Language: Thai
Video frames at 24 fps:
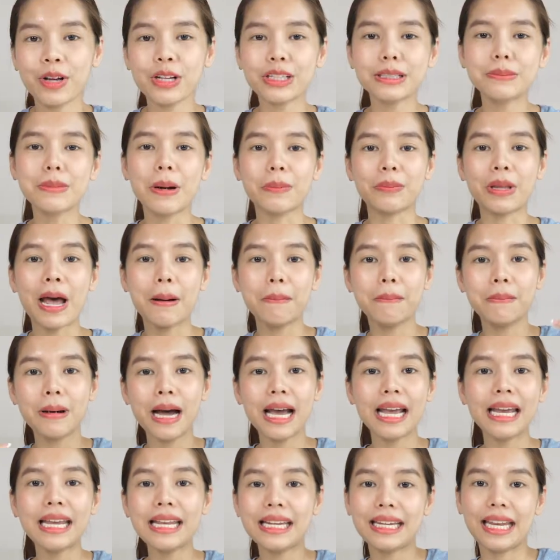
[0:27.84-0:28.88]
นก็จะแบบทำ
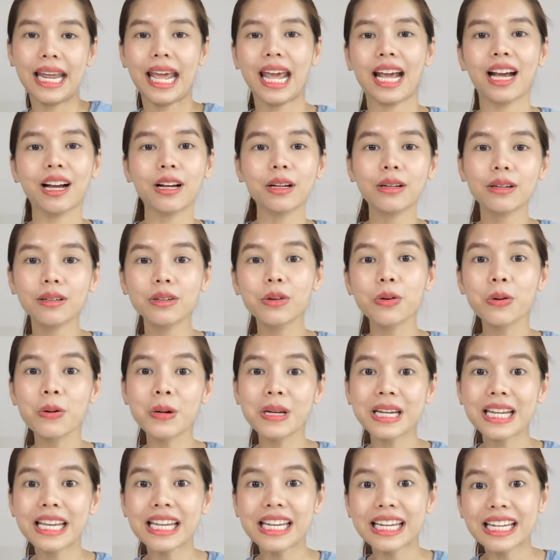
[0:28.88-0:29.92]
ให้เด็กนู่น
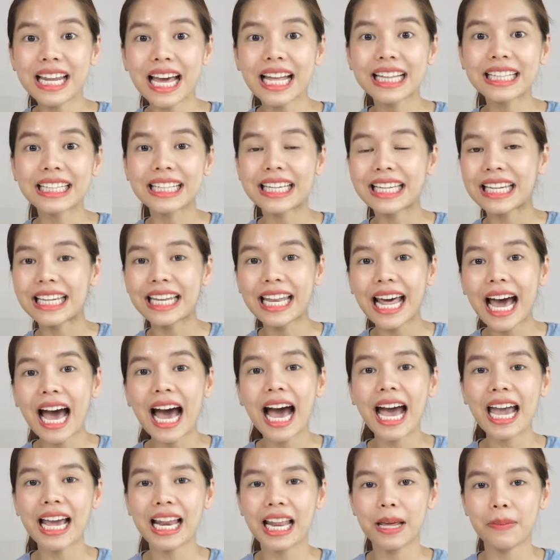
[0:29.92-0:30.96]
นี่นั่นกิน
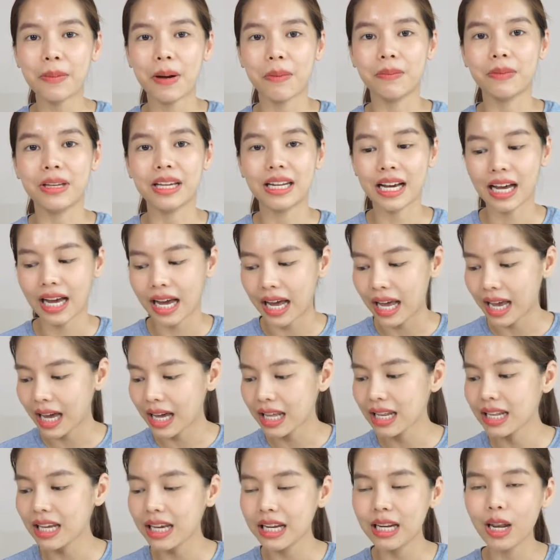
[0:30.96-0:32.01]
ได้อะไรแบบนี้นะคะไอ
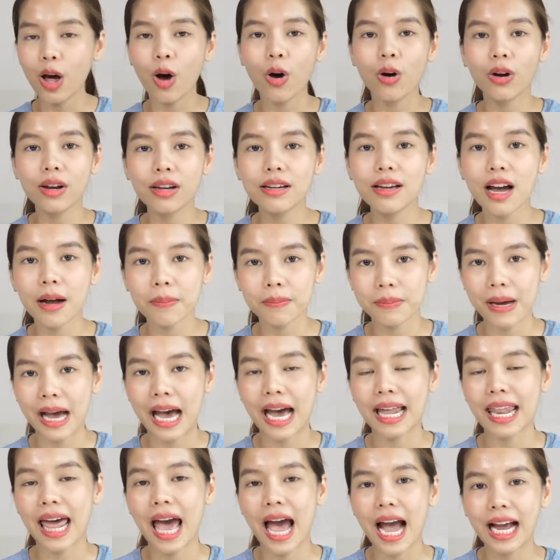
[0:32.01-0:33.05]
ก็เลยลองเลือกมา
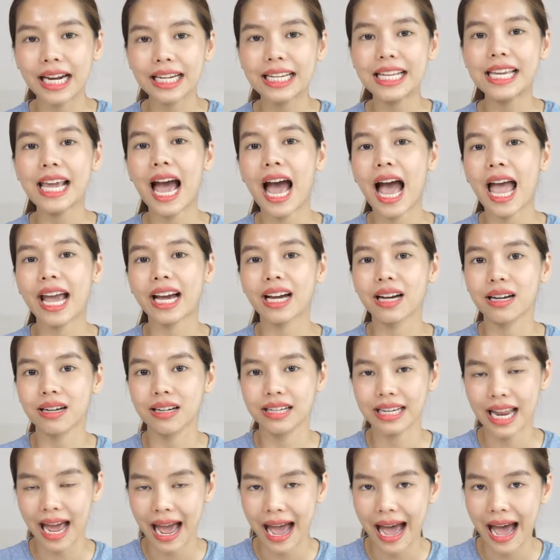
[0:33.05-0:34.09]
ทั้งที่ไอเค
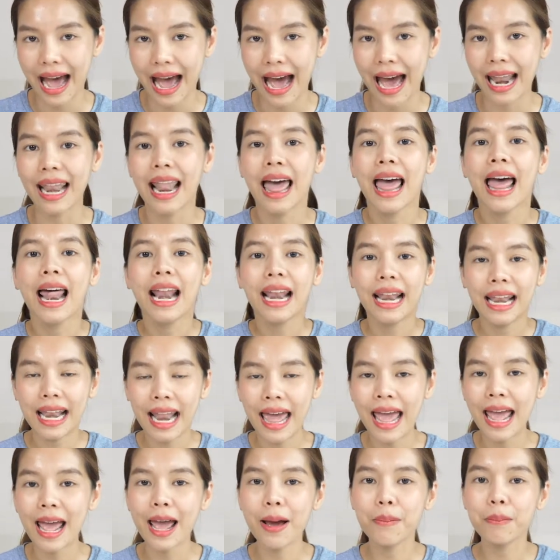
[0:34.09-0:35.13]
ยทาน
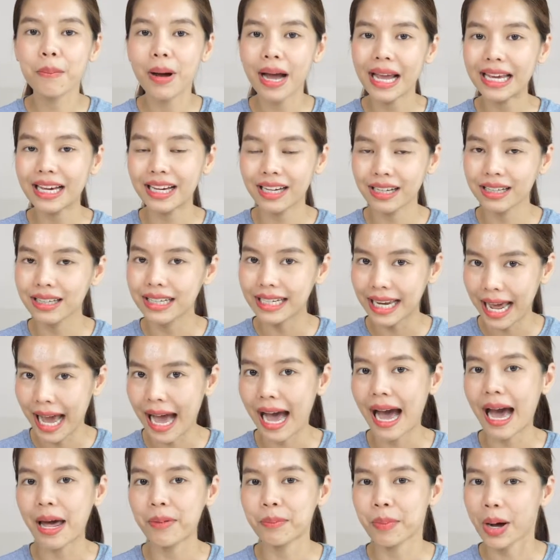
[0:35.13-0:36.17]
และไม่เคย
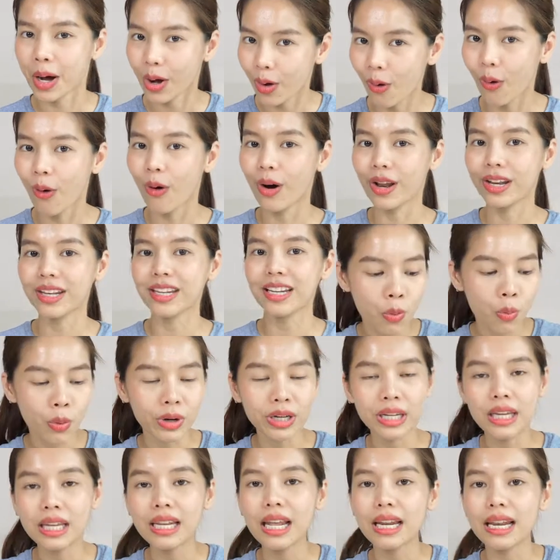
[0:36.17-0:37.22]
ทานมาก่อน วัน
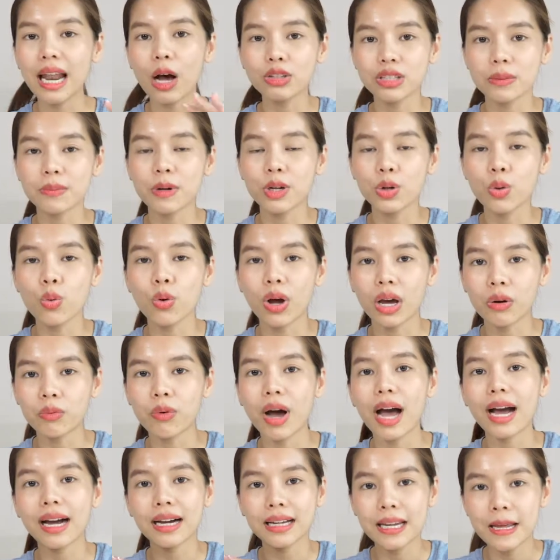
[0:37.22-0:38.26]
นี้เดี๋ยวเราจะมาดูกัน
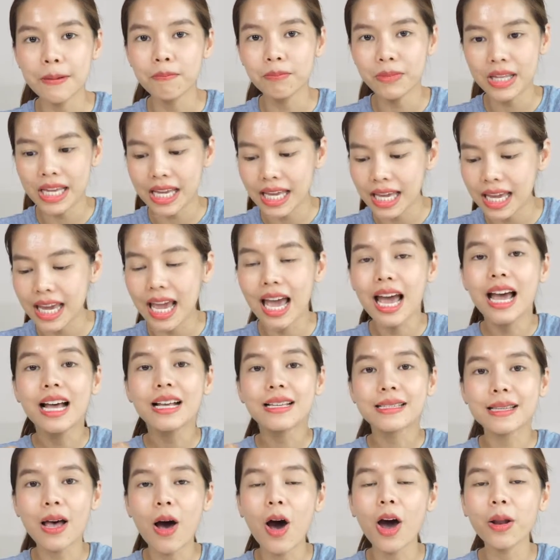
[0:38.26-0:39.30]
ว่าคลิปนี้
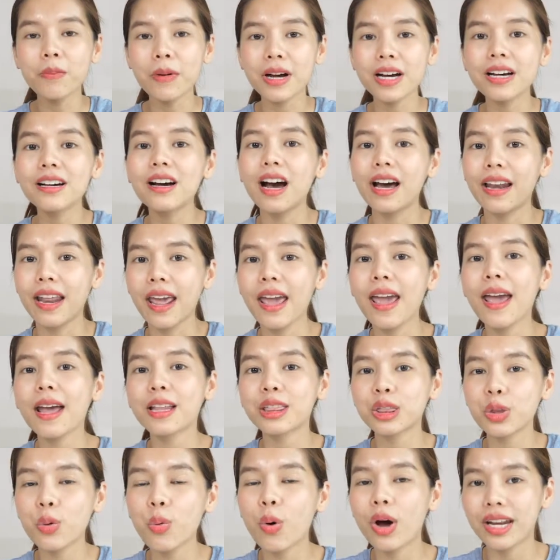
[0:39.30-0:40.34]
ซอสมะเขือเทศ
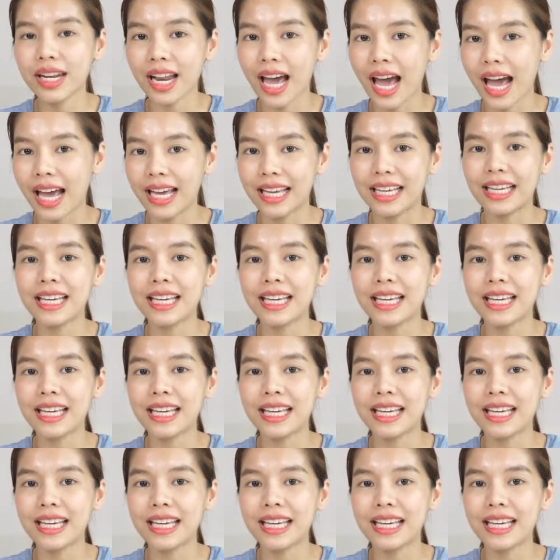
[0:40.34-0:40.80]
ตัวไหน